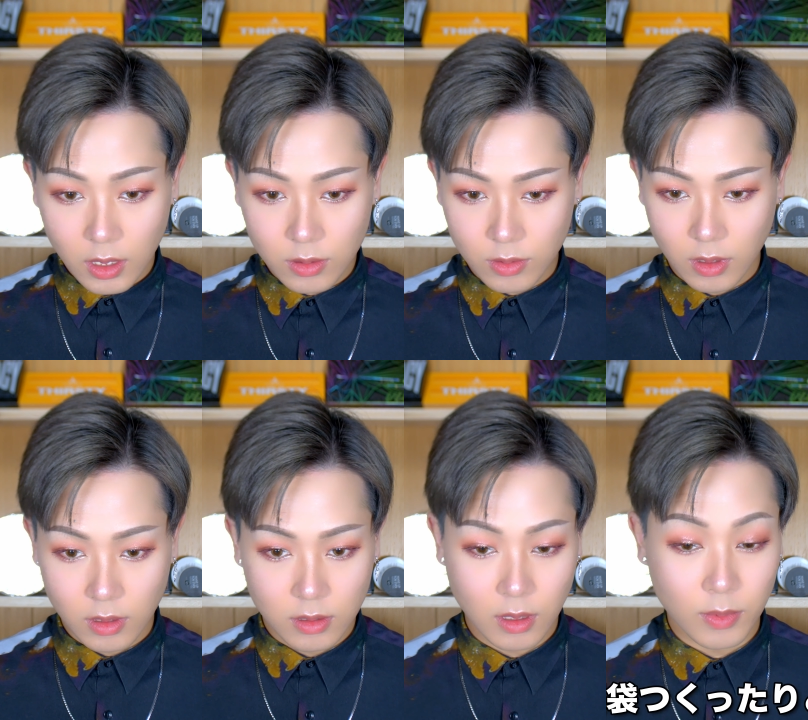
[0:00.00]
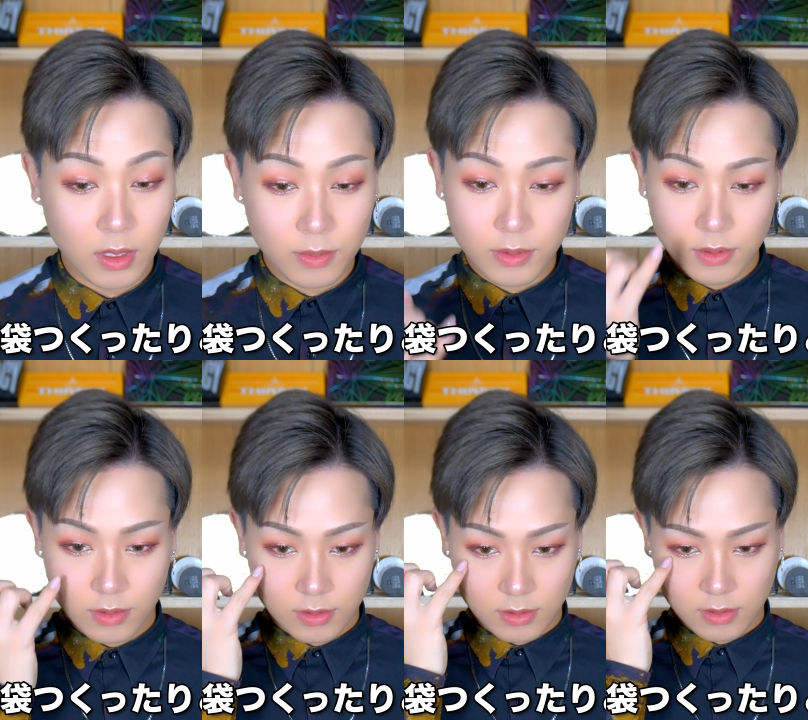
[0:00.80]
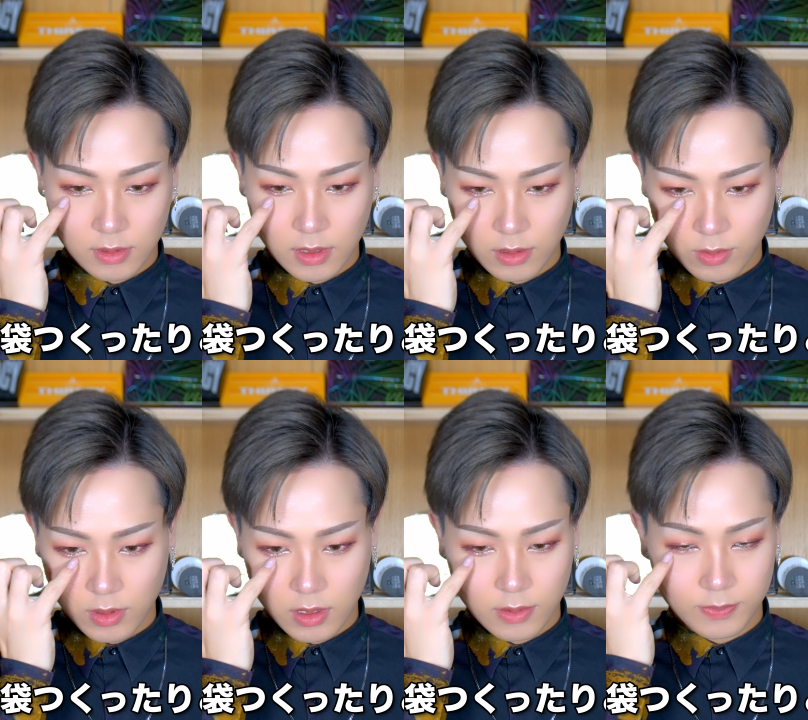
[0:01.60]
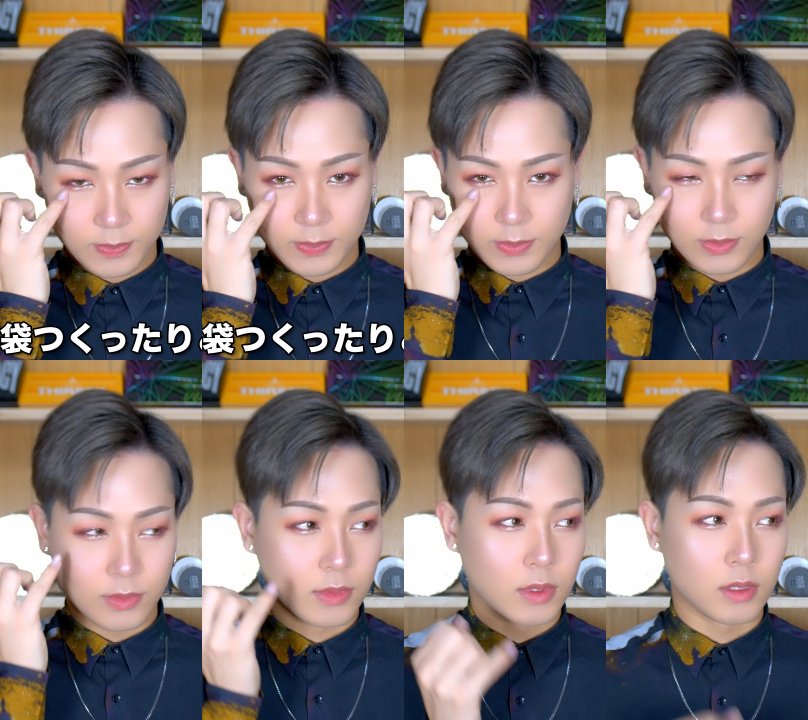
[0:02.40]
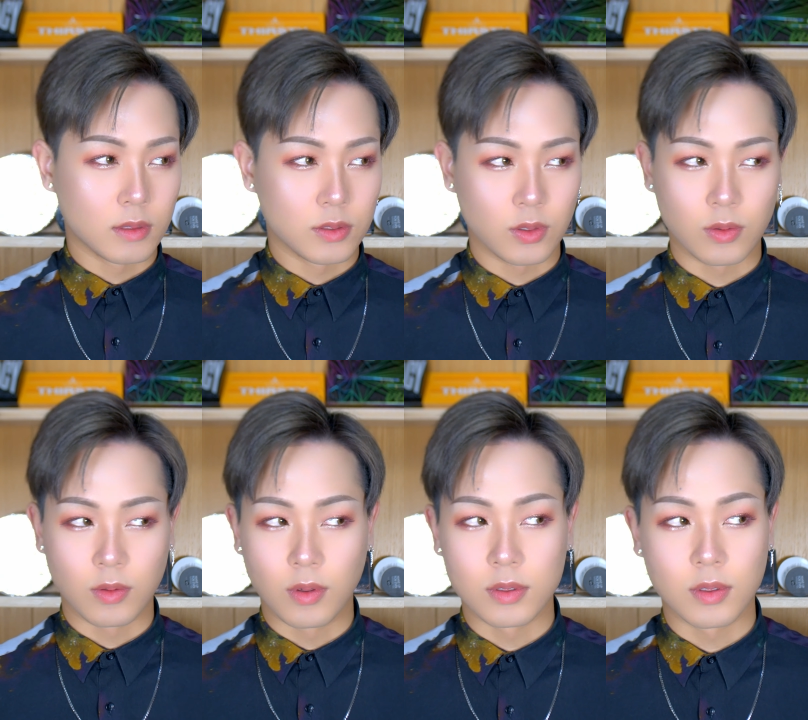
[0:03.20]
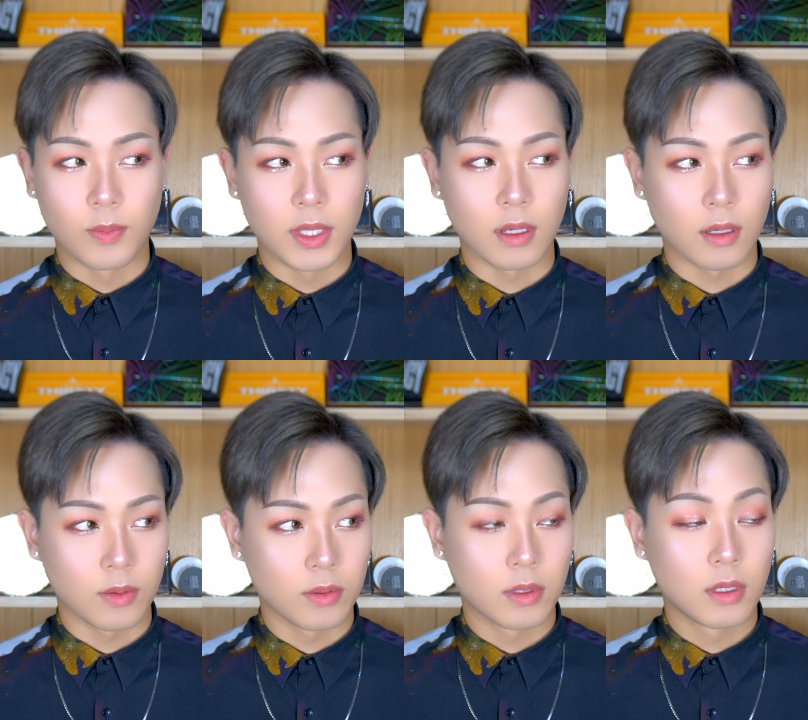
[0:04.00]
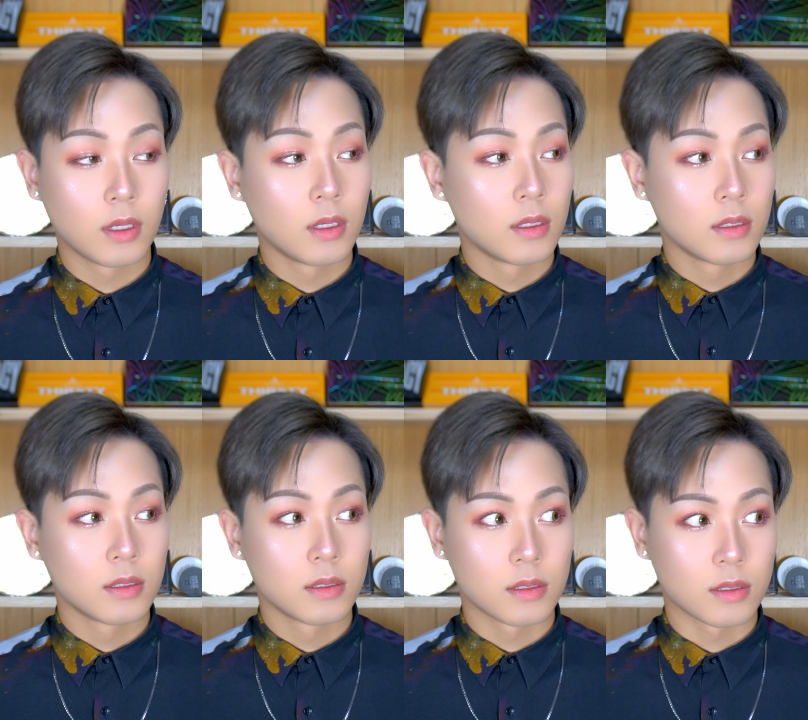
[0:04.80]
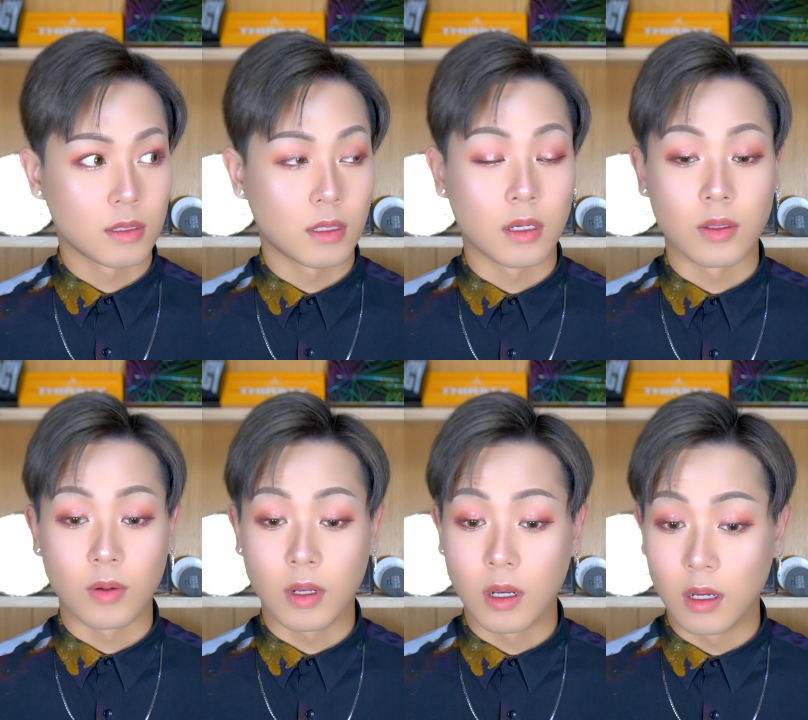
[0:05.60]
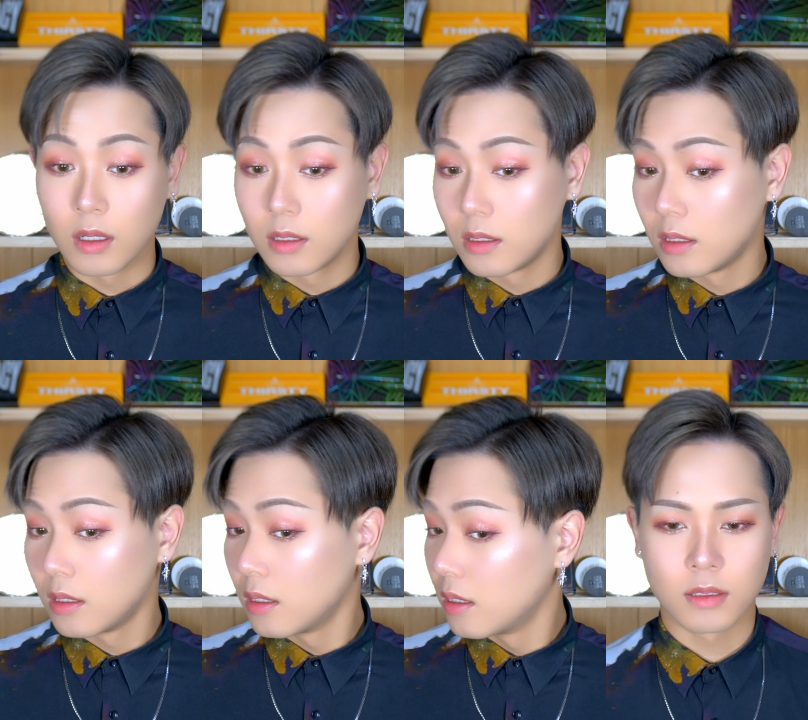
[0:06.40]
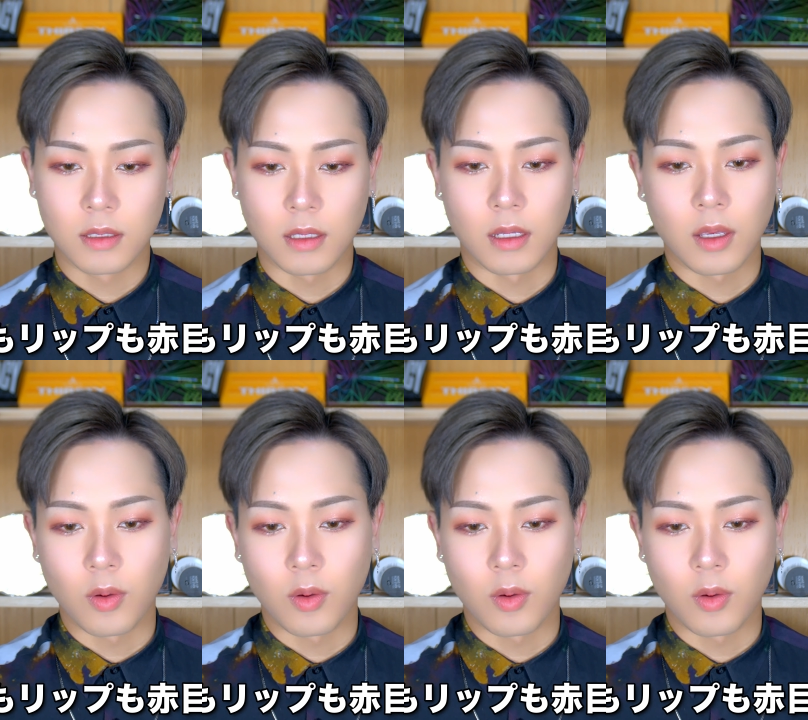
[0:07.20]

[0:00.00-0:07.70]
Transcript: あとね、涙袋作ったりとか、ちょっと細めだけど作ったりとかでね、